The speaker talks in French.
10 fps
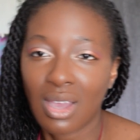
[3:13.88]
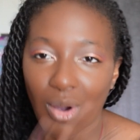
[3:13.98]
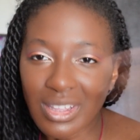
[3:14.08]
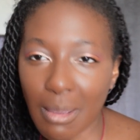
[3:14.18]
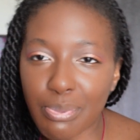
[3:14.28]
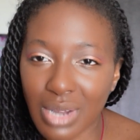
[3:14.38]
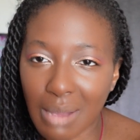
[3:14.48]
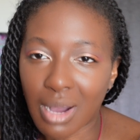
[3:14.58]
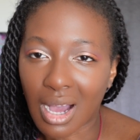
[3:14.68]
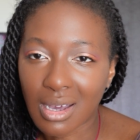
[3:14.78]
on est un peu
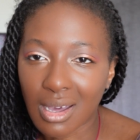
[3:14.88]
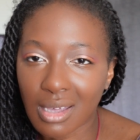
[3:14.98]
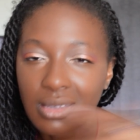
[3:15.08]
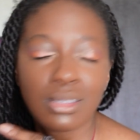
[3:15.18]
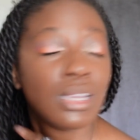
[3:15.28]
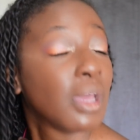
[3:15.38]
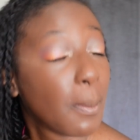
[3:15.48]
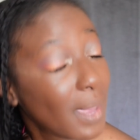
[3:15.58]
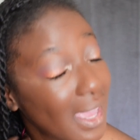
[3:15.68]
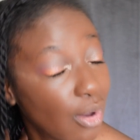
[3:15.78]
là-bas, hein.
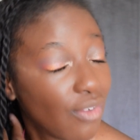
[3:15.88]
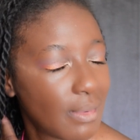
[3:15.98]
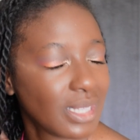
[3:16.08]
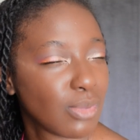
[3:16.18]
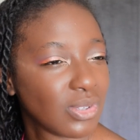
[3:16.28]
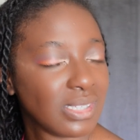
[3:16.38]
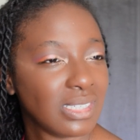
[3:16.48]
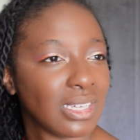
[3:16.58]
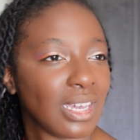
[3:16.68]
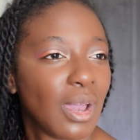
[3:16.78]
Mais on va pas se
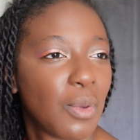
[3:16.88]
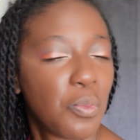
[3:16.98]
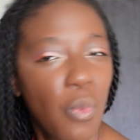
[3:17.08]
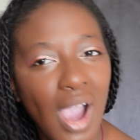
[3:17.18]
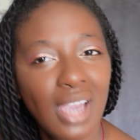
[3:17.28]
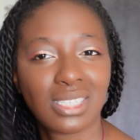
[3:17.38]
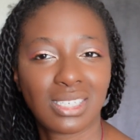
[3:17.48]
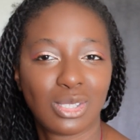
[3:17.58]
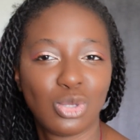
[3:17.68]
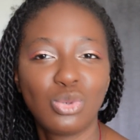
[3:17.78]
mentir. Moi,
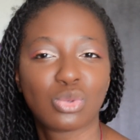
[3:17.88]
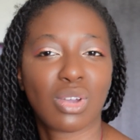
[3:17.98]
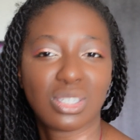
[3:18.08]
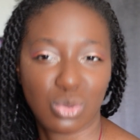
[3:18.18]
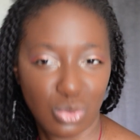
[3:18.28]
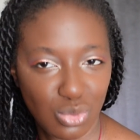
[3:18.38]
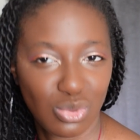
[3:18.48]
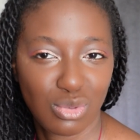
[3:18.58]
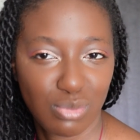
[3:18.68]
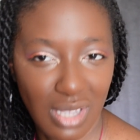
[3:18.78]
j'ai deux ou trois
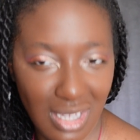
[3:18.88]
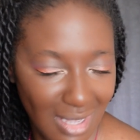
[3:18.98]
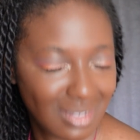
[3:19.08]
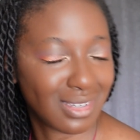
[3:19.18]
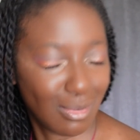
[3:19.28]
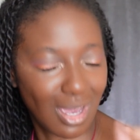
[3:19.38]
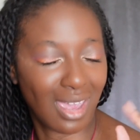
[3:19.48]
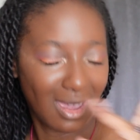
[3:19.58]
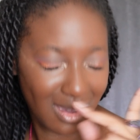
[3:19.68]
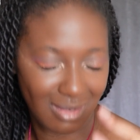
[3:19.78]
choses pour lesquelles
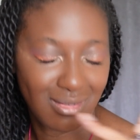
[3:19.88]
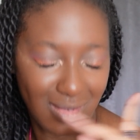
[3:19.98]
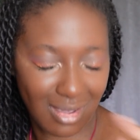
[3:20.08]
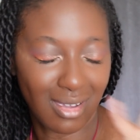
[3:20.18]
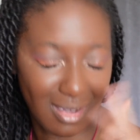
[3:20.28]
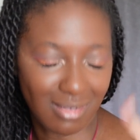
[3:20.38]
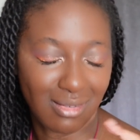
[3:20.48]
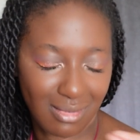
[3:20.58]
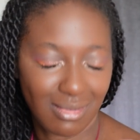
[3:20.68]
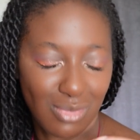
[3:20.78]
j'aimerais... Hein,
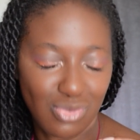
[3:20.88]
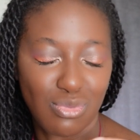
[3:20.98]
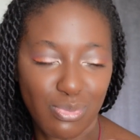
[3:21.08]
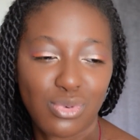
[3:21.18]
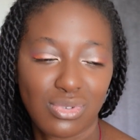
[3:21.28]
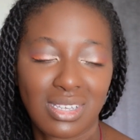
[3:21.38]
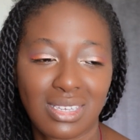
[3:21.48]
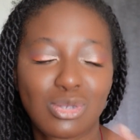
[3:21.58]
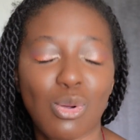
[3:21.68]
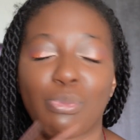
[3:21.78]
on se pose des
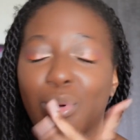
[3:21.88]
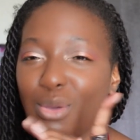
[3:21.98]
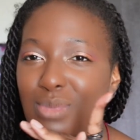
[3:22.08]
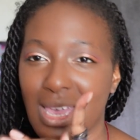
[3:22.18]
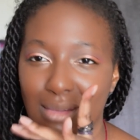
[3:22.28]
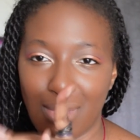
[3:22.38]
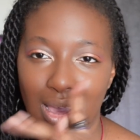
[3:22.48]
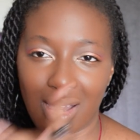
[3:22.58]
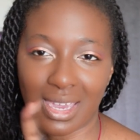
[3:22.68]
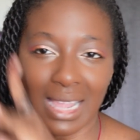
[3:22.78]
questions.
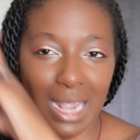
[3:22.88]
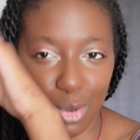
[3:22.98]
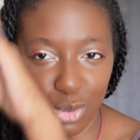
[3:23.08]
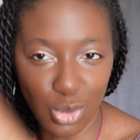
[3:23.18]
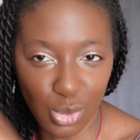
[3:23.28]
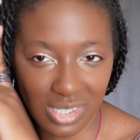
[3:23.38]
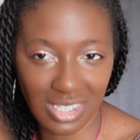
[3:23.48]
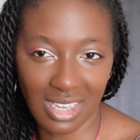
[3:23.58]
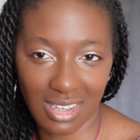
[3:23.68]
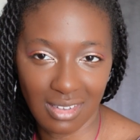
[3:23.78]
Premièrement, quel est le
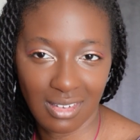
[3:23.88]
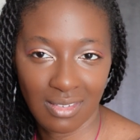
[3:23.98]
dossier